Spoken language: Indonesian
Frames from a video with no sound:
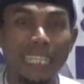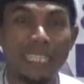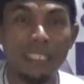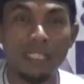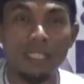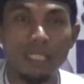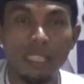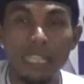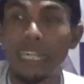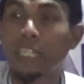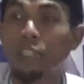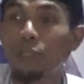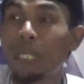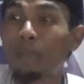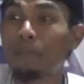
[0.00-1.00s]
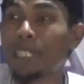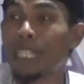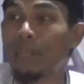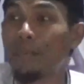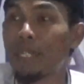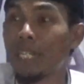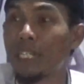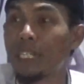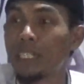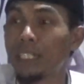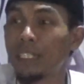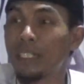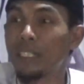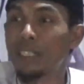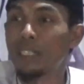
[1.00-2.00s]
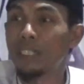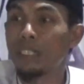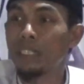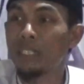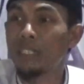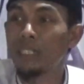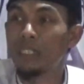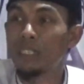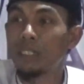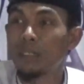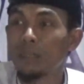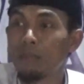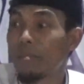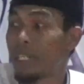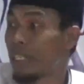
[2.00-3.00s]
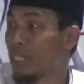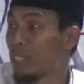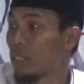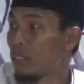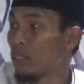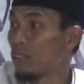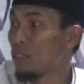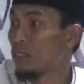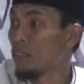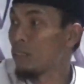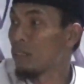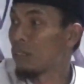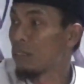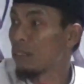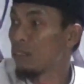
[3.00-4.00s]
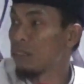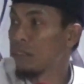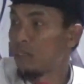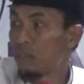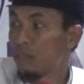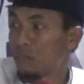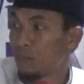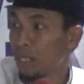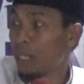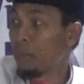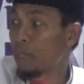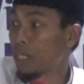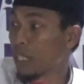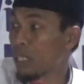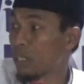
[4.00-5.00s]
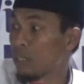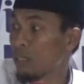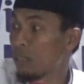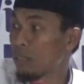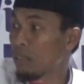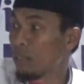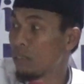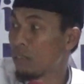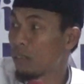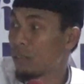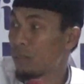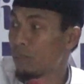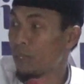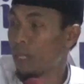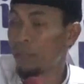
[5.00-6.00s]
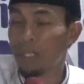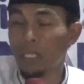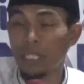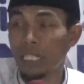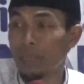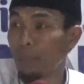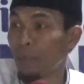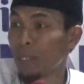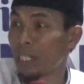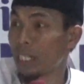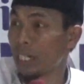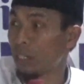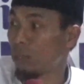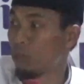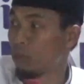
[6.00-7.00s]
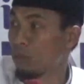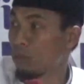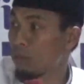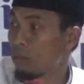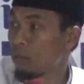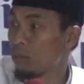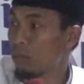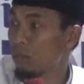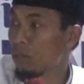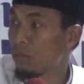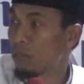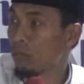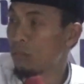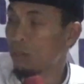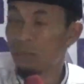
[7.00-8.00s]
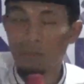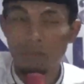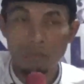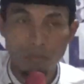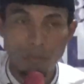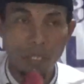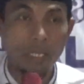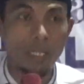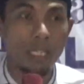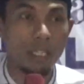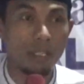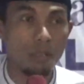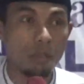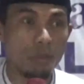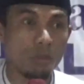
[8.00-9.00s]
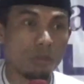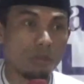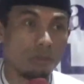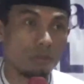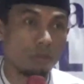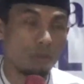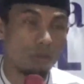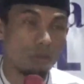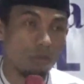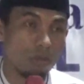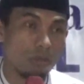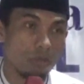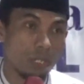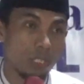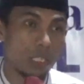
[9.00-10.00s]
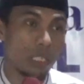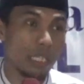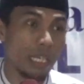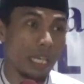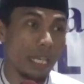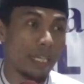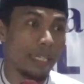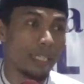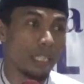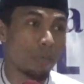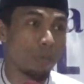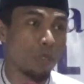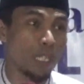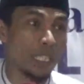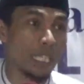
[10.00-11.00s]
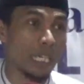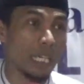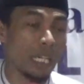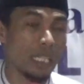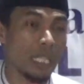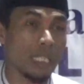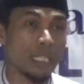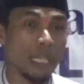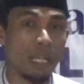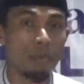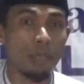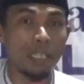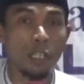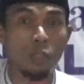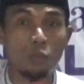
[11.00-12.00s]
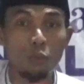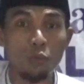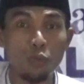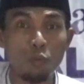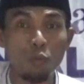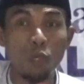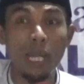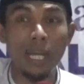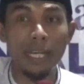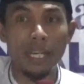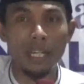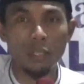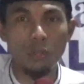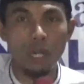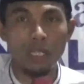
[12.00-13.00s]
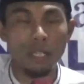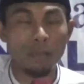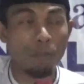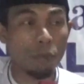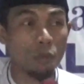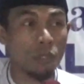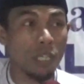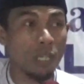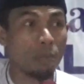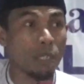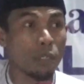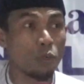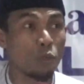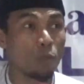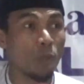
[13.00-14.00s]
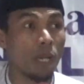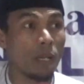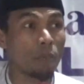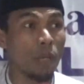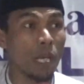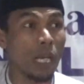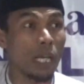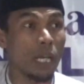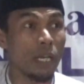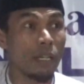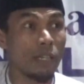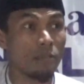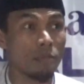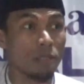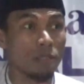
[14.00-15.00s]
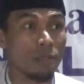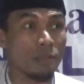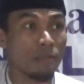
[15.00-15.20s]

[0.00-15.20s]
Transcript: beteng ikan eh, tu apa nyamana pada pelet beteng pelet beteng apa pelet kandung pelet kandung yang lain cek munding Jakarta selamatan tujuh bulanan soalnya perutnya maju pelan-pelanan